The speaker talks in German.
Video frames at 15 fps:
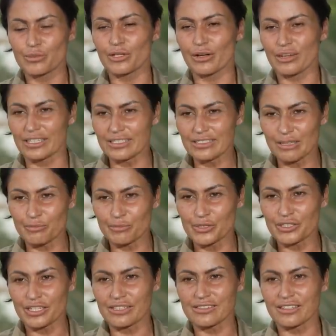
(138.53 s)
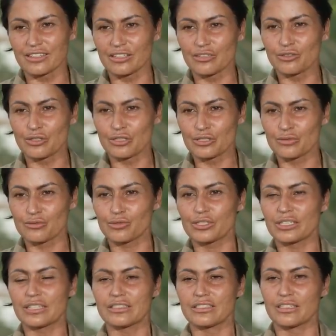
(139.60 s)
Und auch ich habe mich gestern natürlich
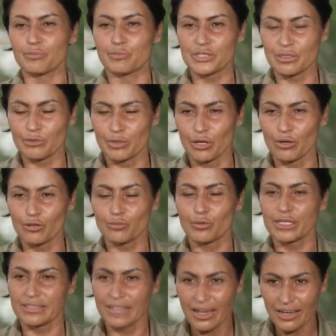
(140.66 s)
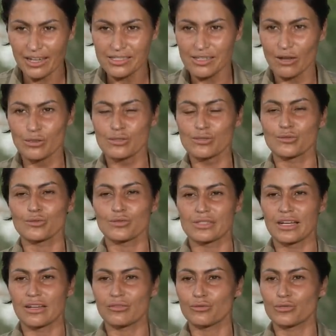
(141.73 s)
gewundert. Ich habe mich aber auch über Taras Auszug
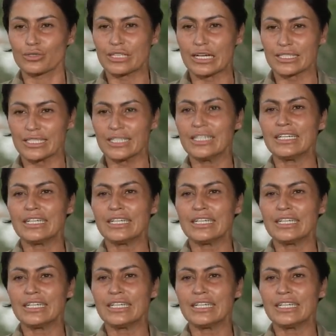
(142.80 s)
sehr gewundert.